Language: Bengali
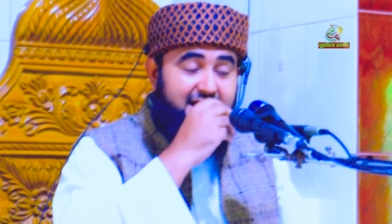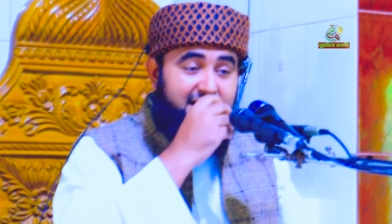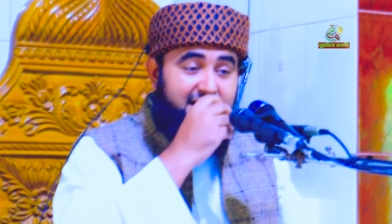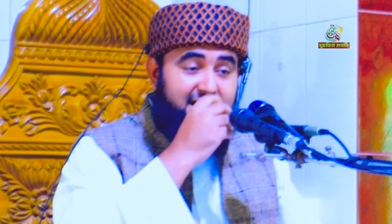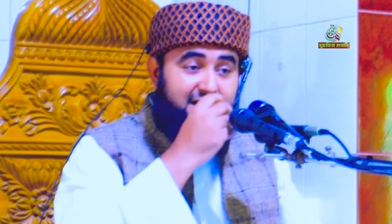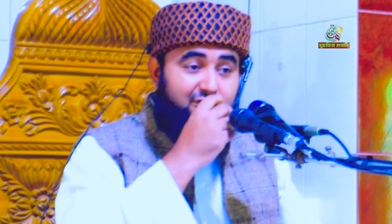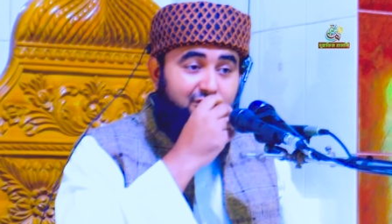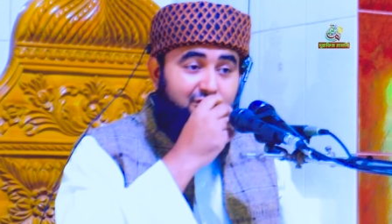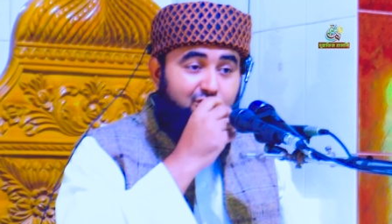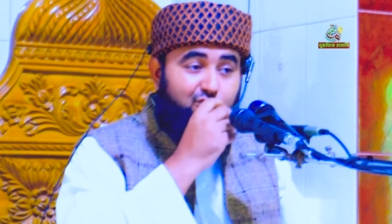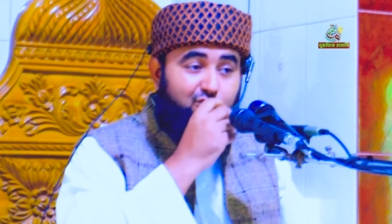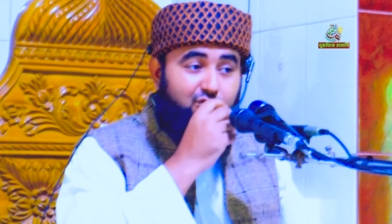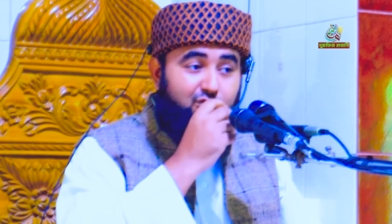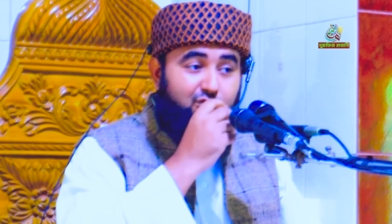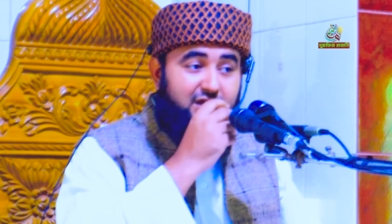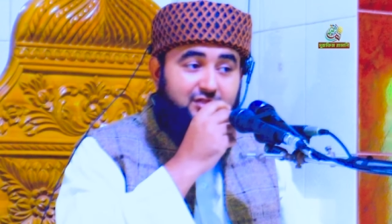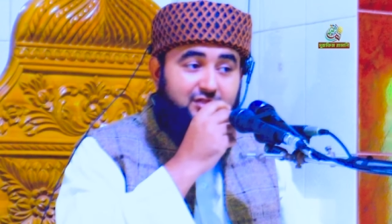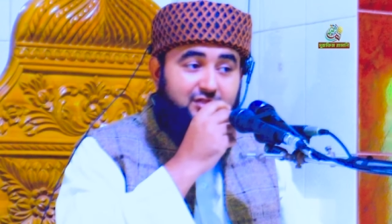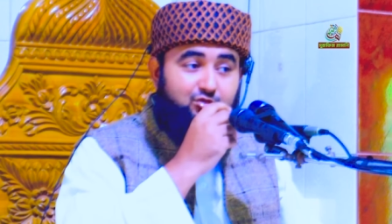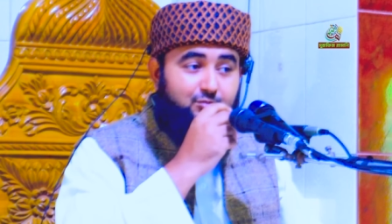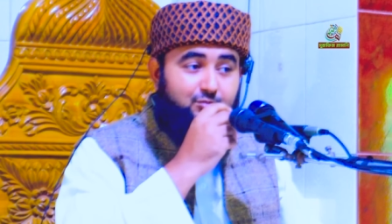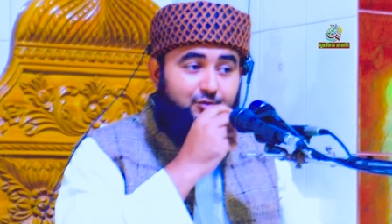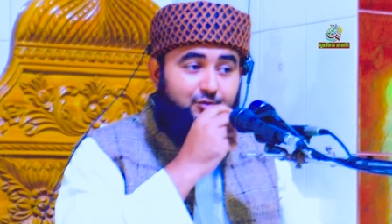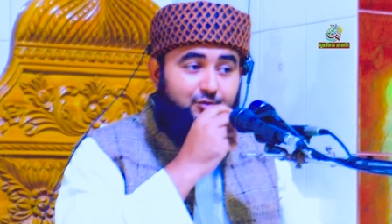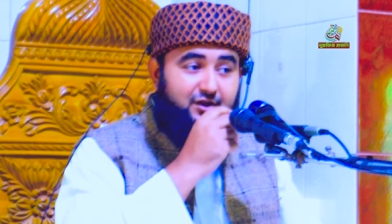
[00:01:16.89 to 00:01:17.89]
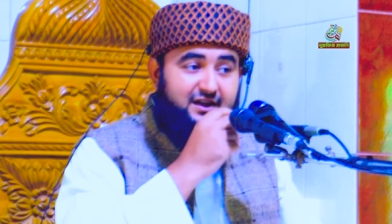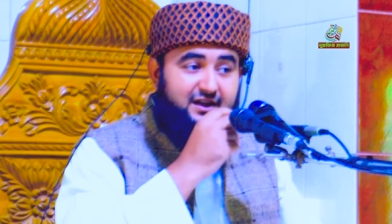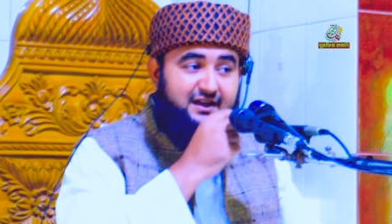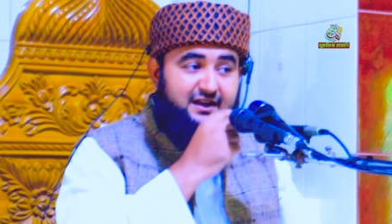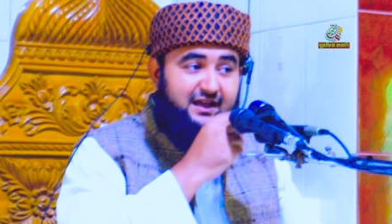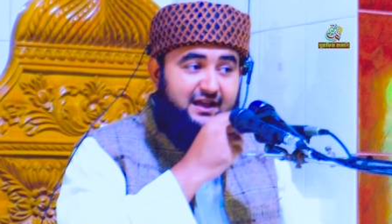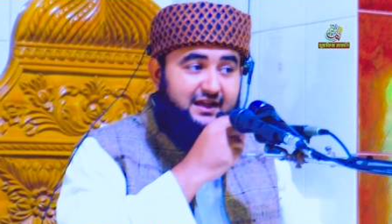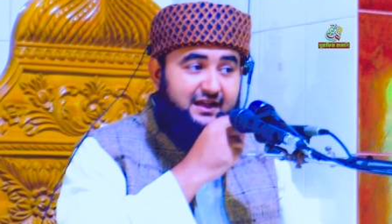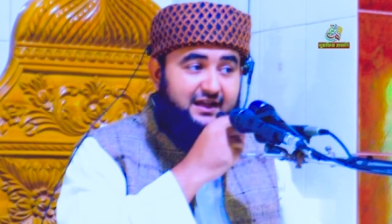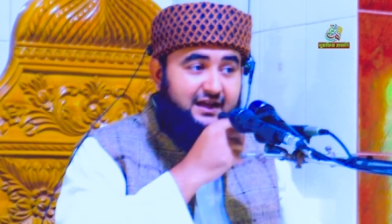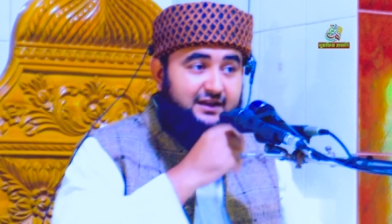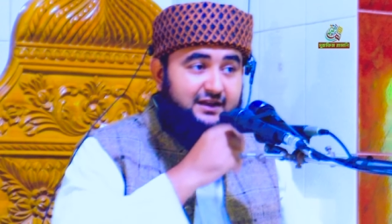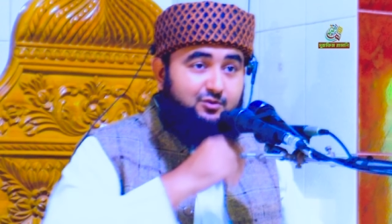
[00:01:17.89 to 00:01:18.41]
কারণ কোরআন তো পড়েন
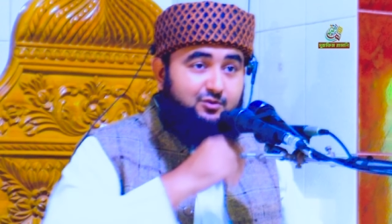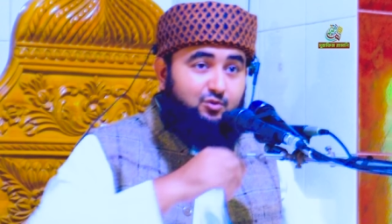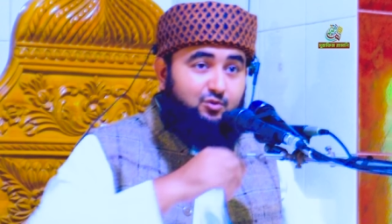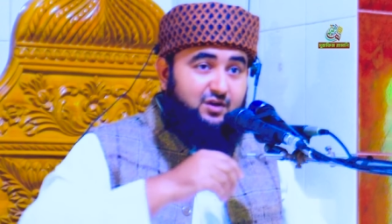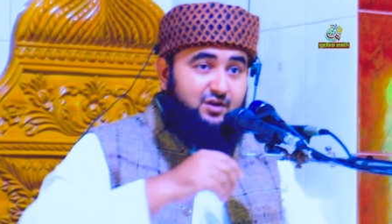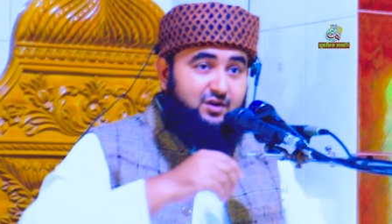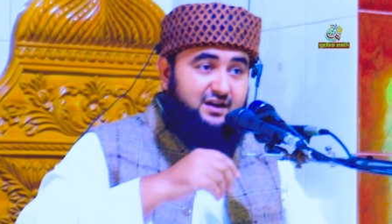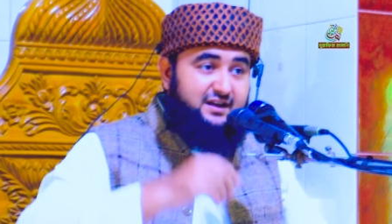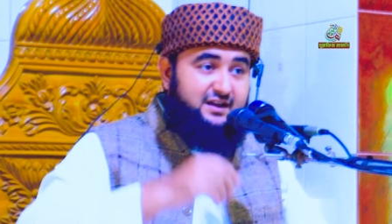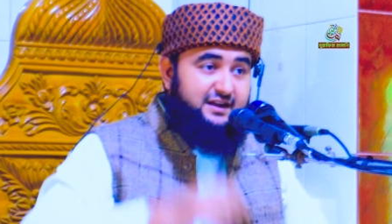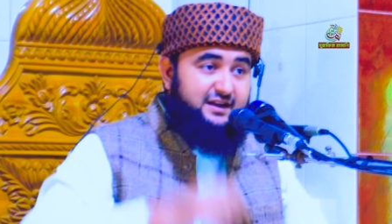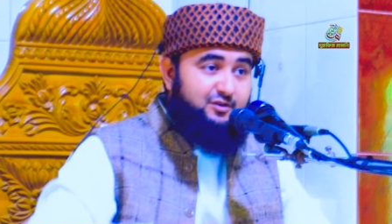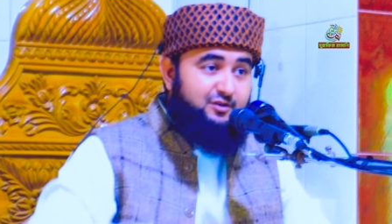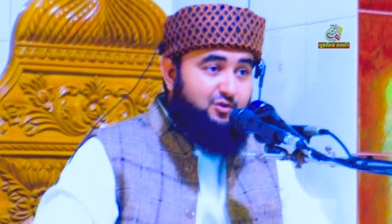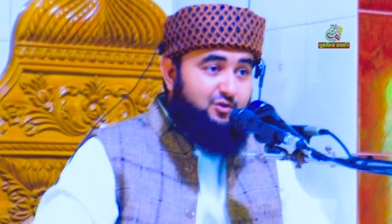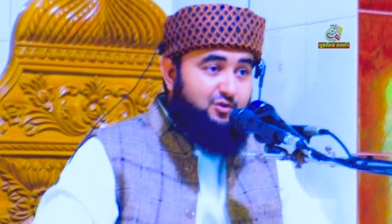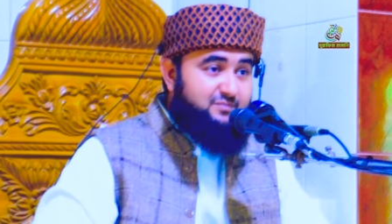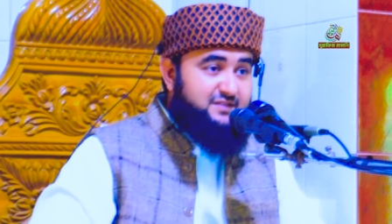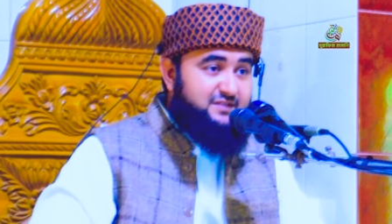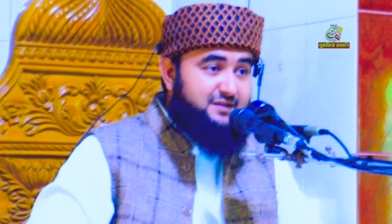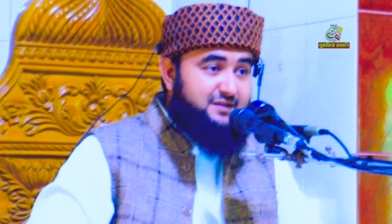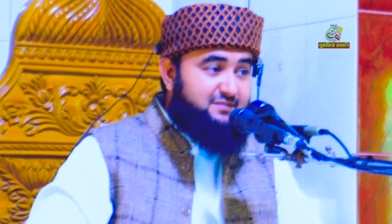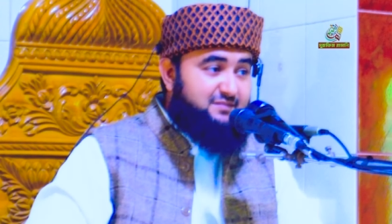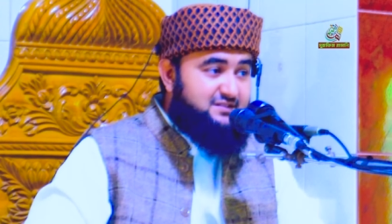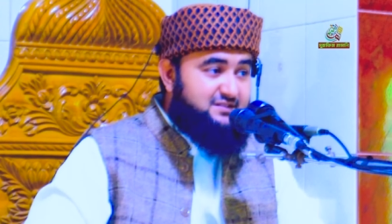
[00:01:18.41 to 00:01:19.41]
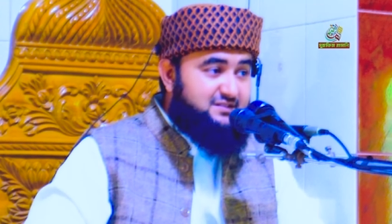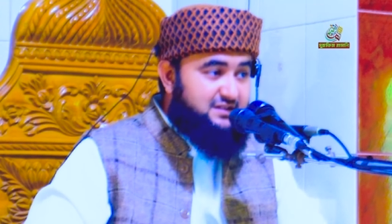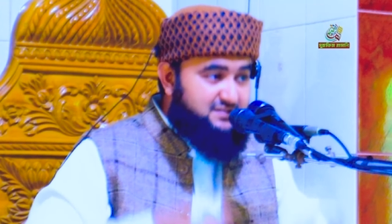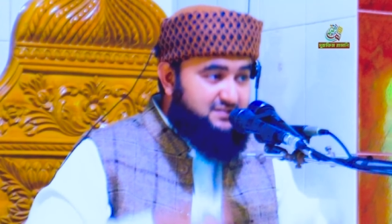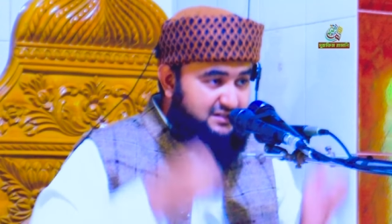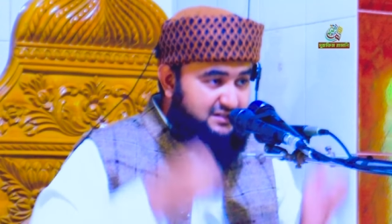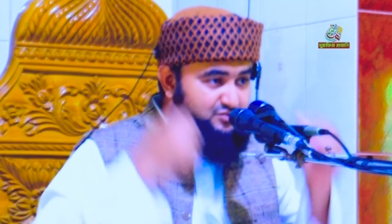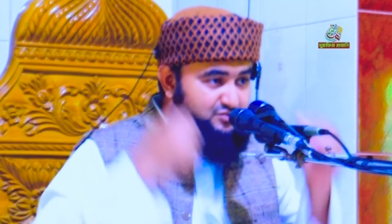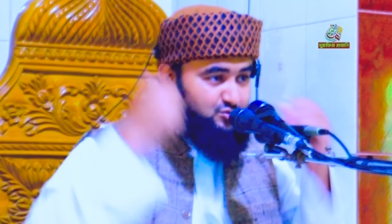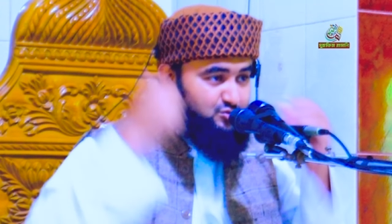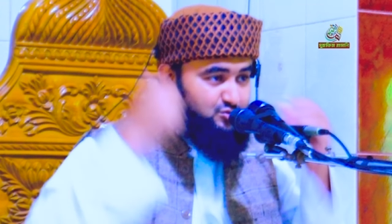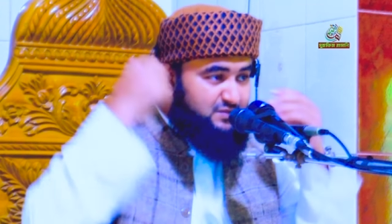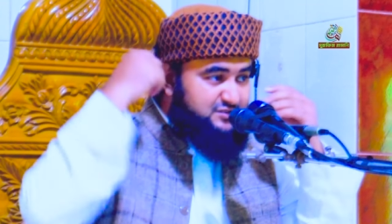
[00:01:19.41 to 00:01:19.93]
না খালি কোরআনটারে রমজান মাস
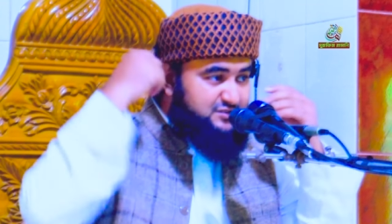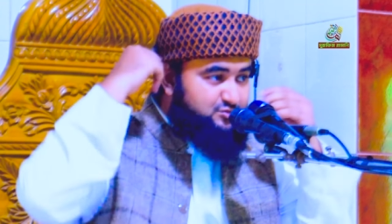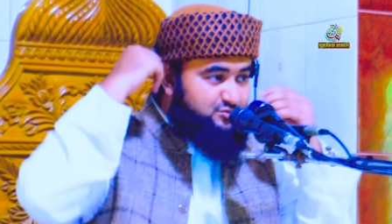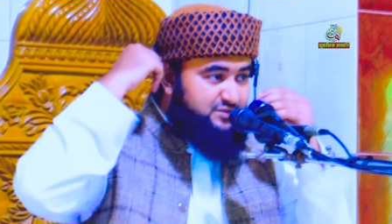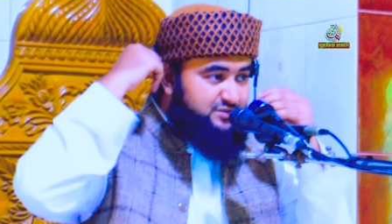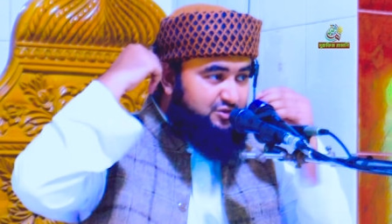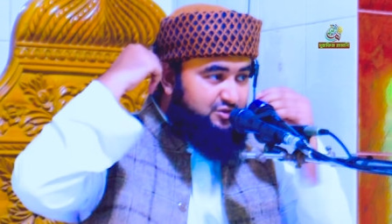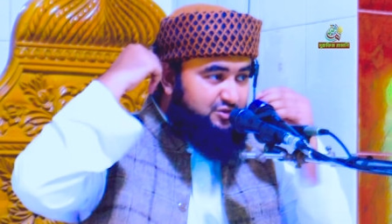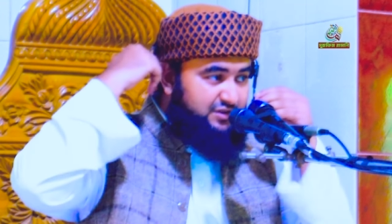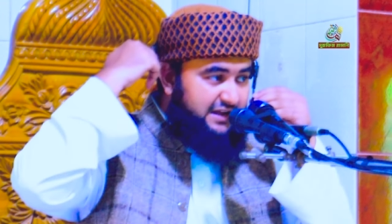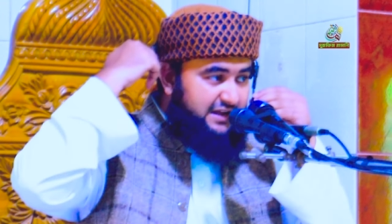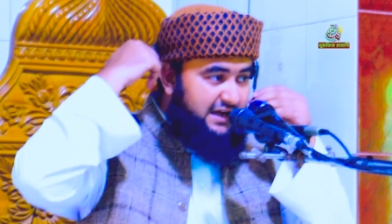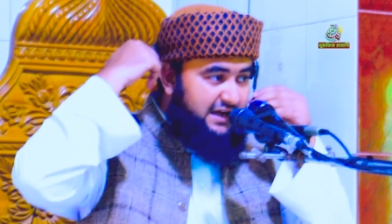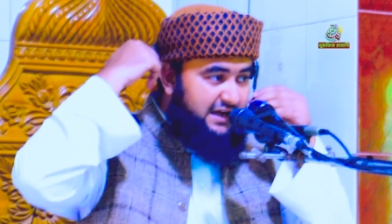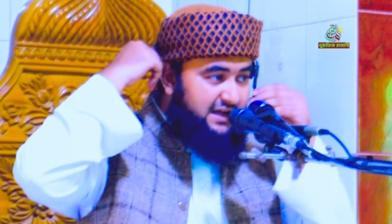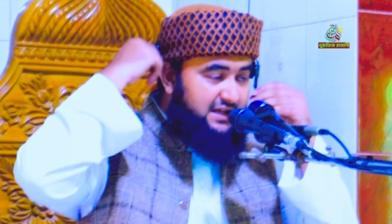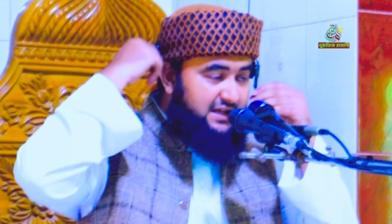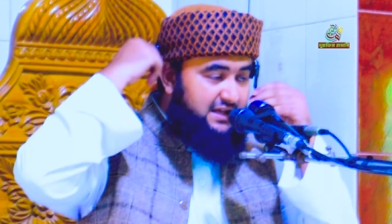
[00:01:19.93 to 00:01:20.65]
আসলে চুমাচুমি করিয়া